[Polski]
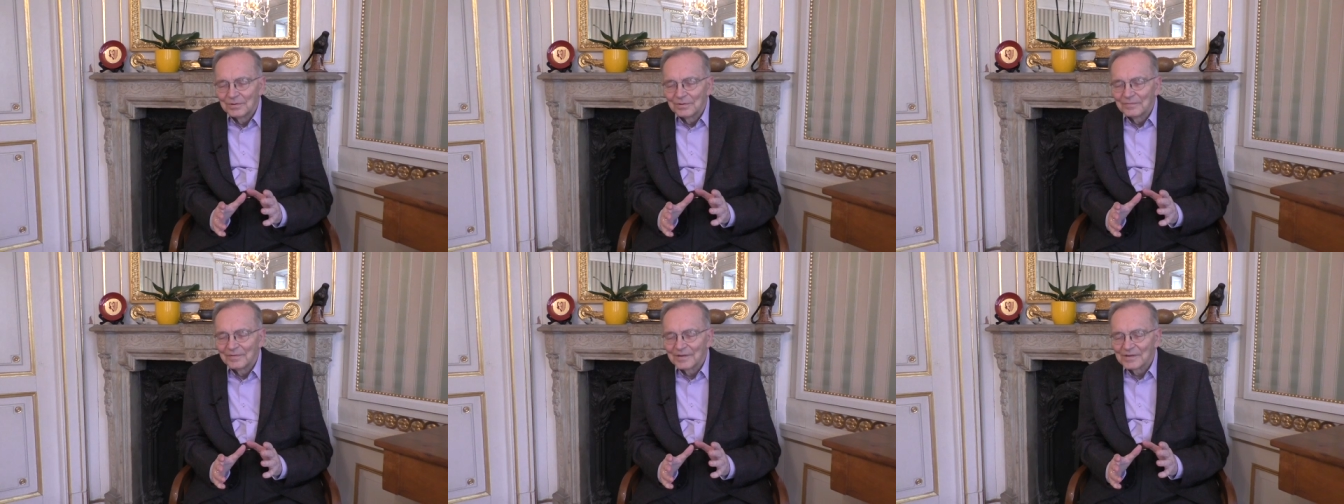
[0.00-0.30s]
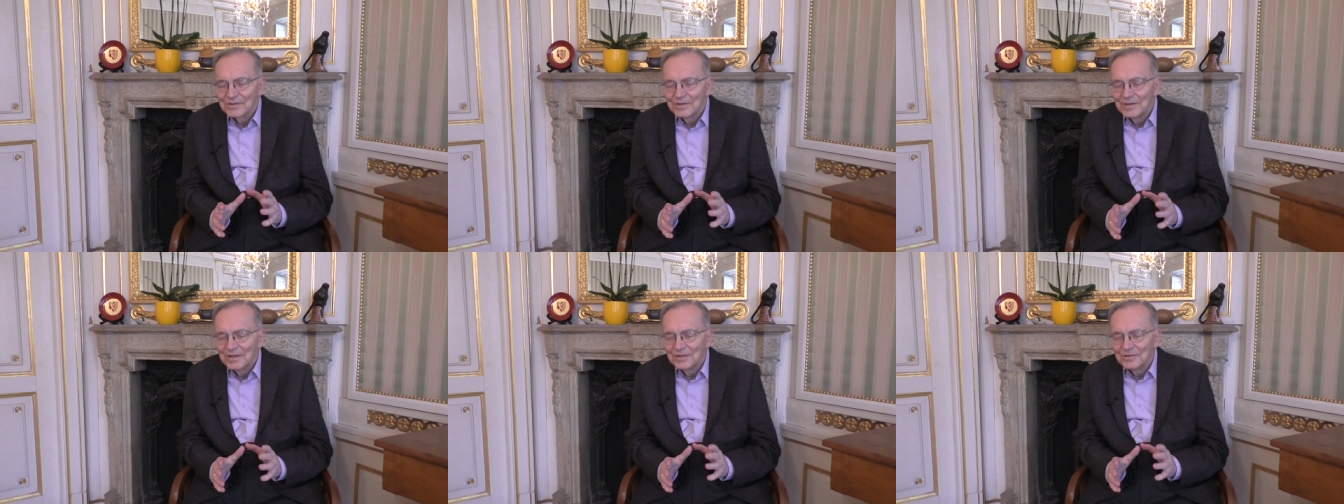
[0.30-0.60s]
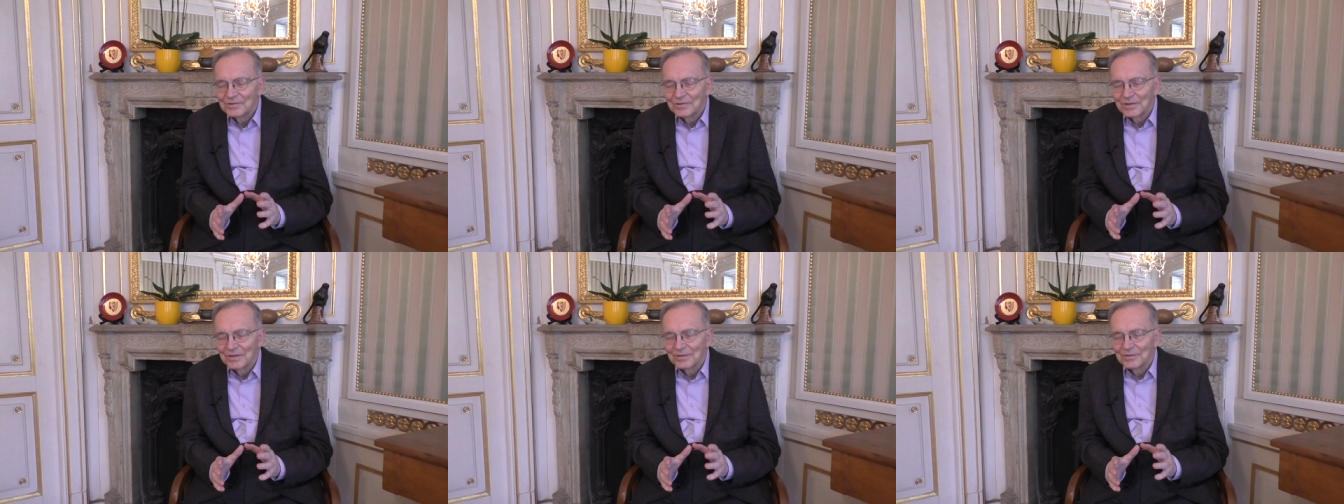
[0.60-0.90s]
e,
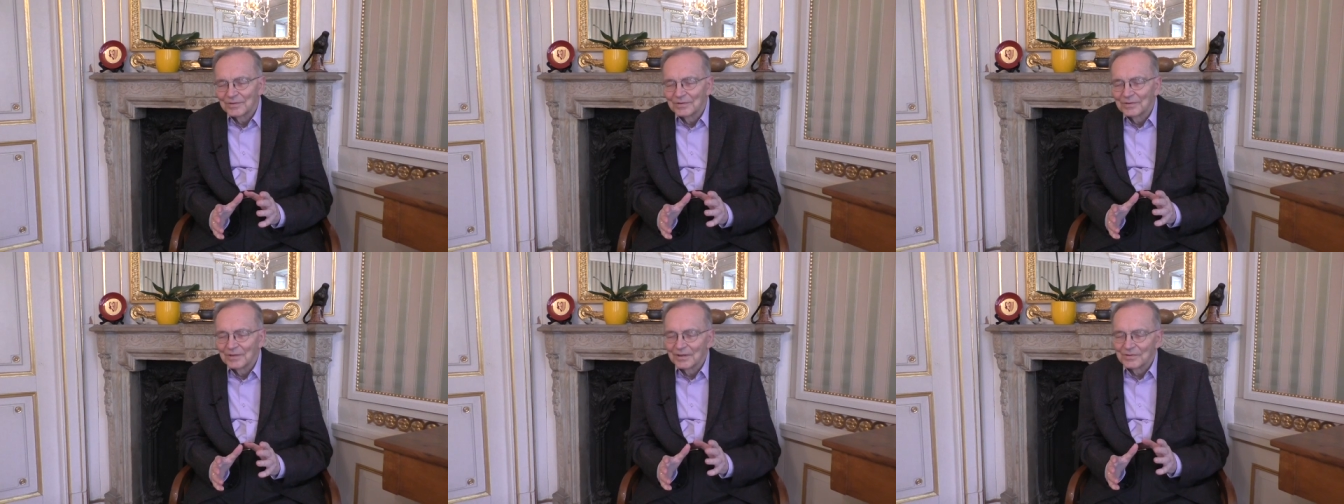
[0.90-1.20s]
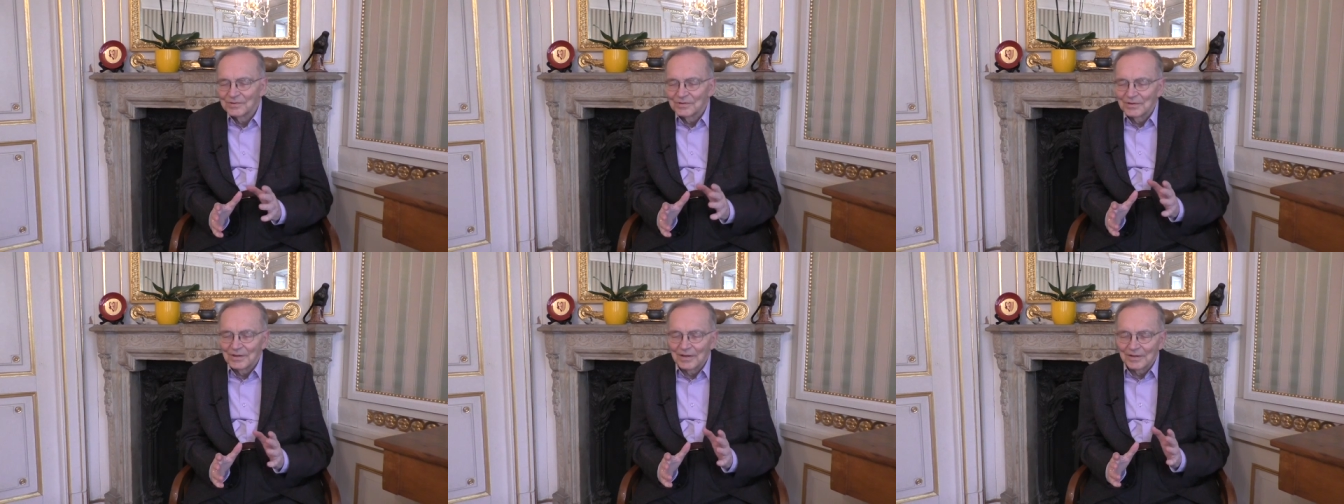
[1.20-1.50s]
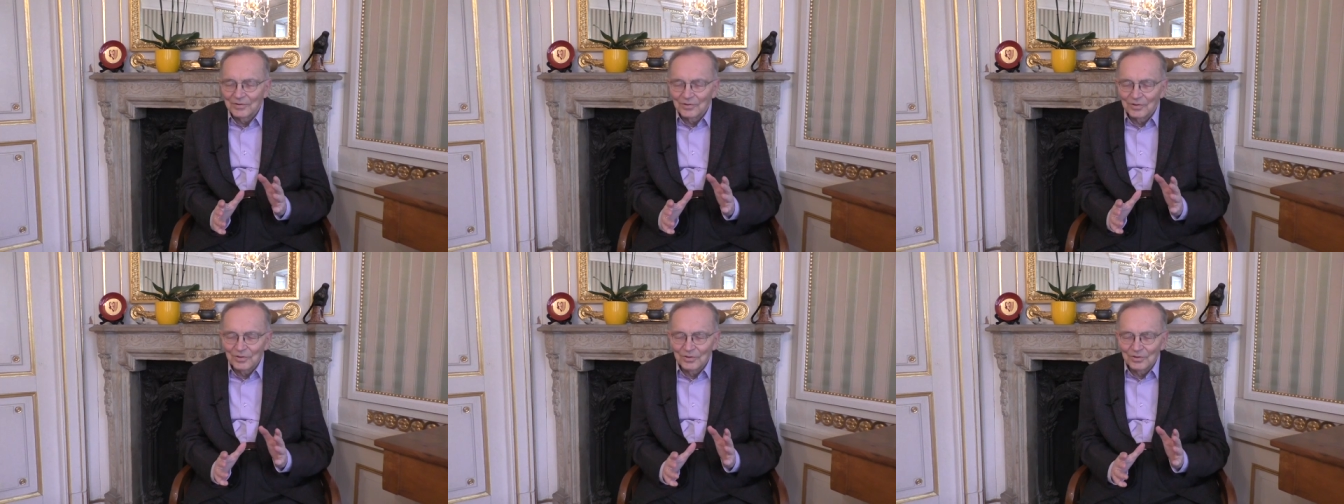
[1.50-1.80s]
ważniejsze, to znaczy
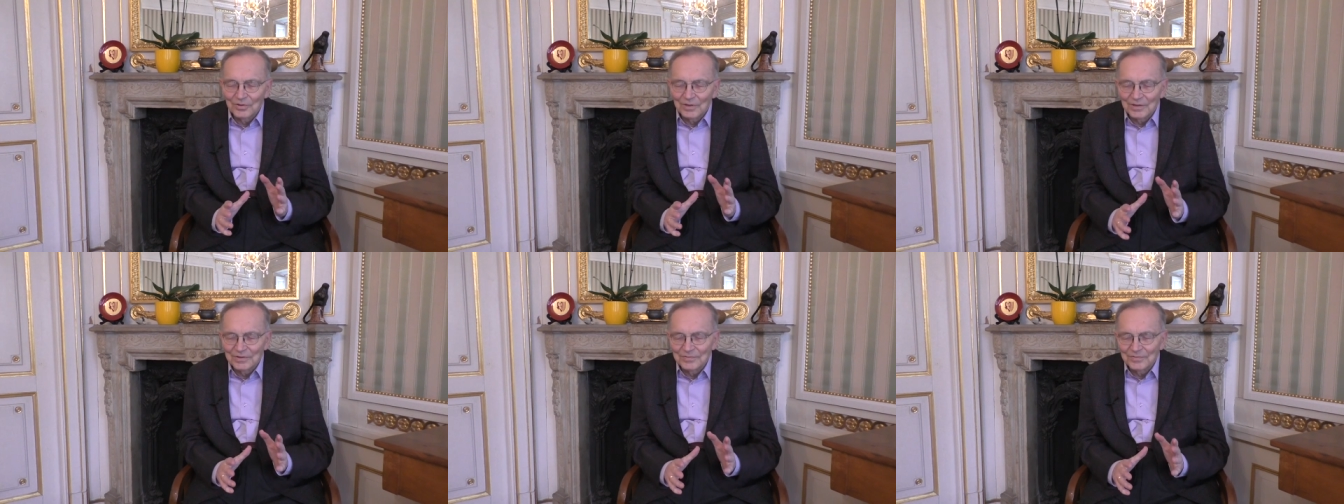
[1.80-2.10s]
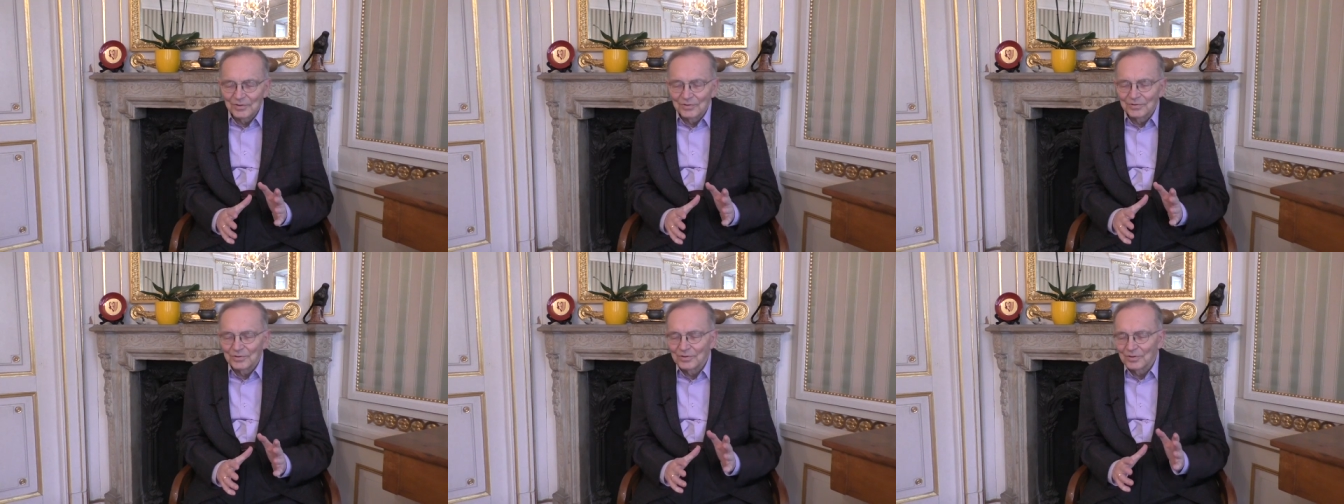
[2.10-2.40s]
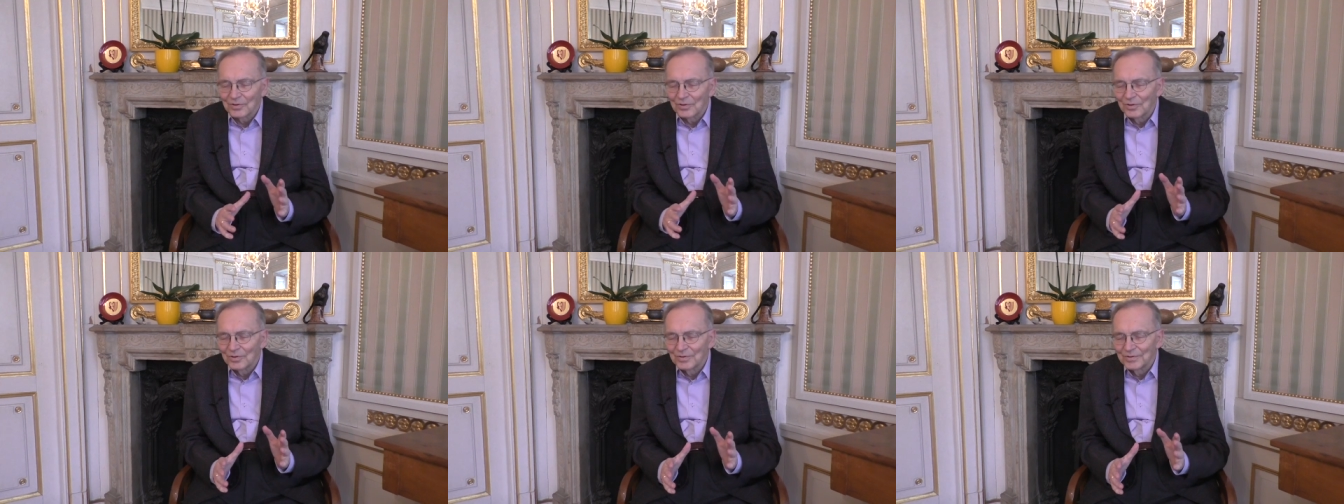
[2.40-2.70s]
archeologia swoją
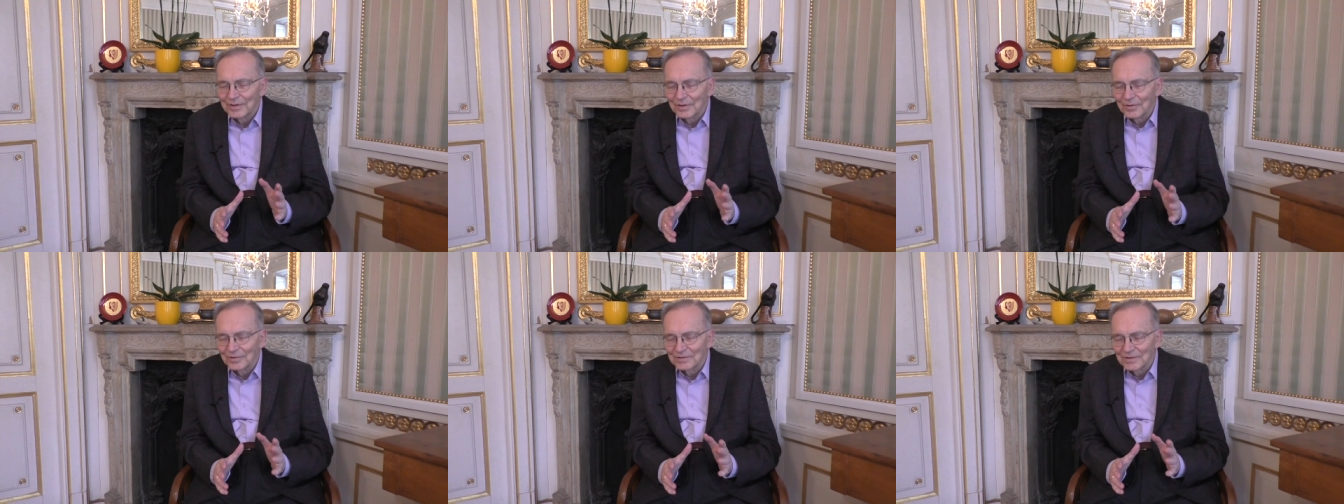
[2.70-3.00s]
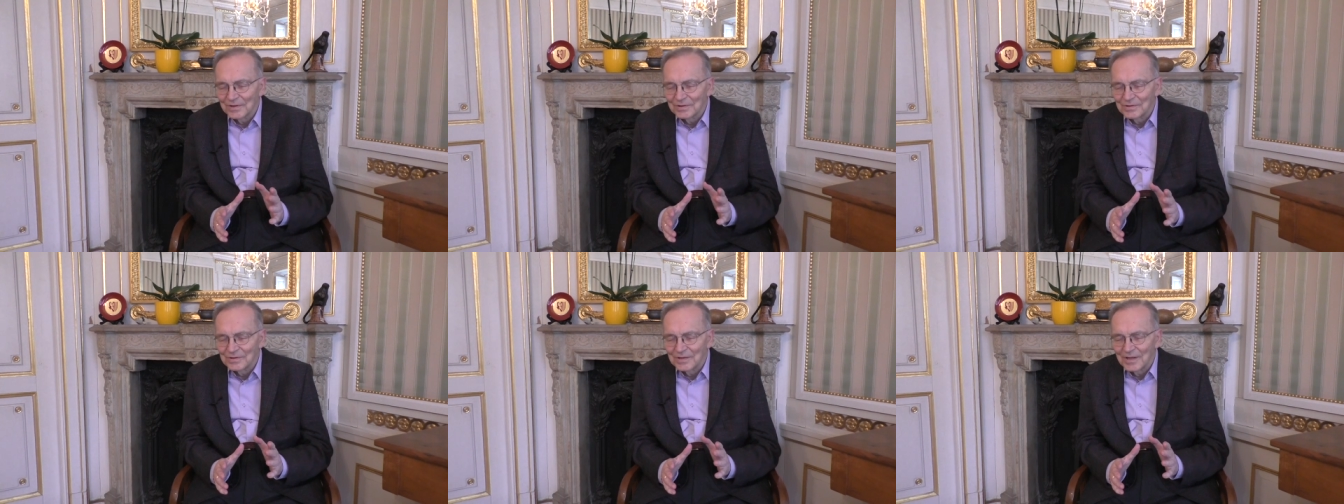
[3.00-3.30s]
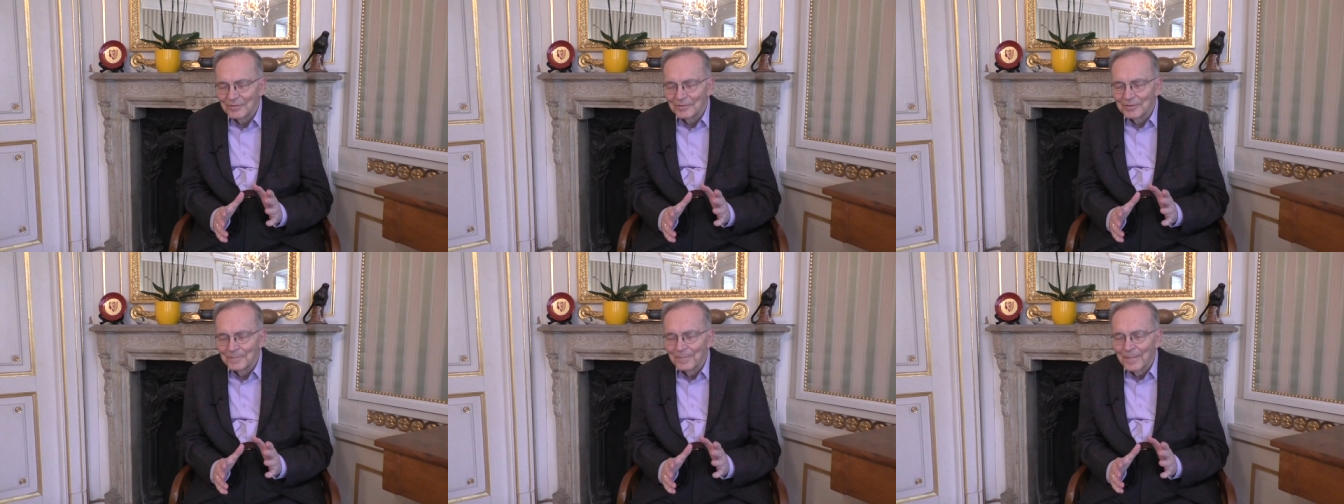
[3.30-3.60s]
drogą, od tego
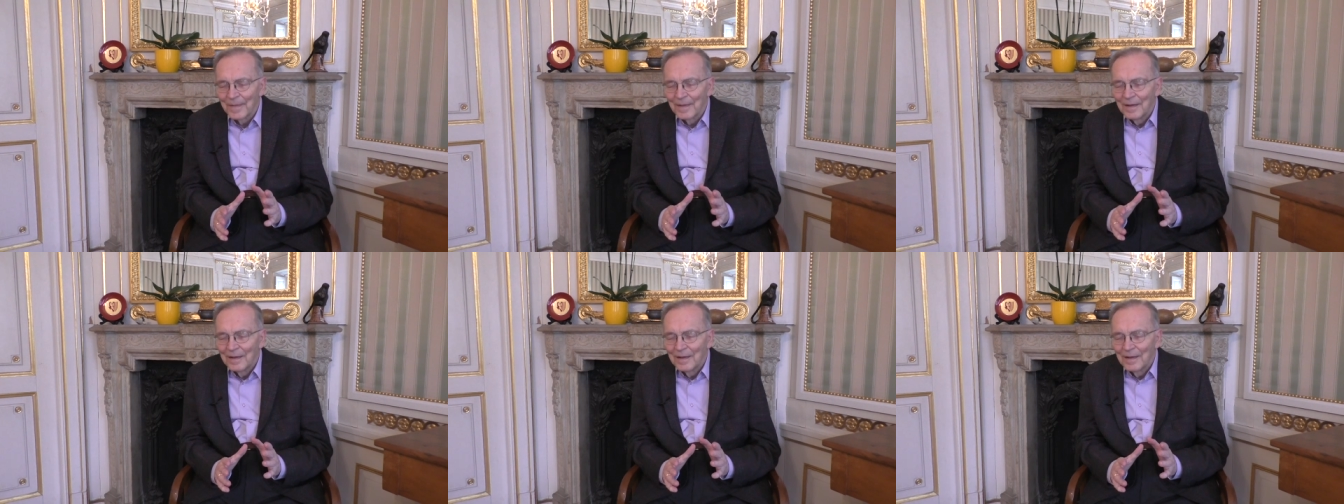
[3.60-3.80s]
zaczynałem,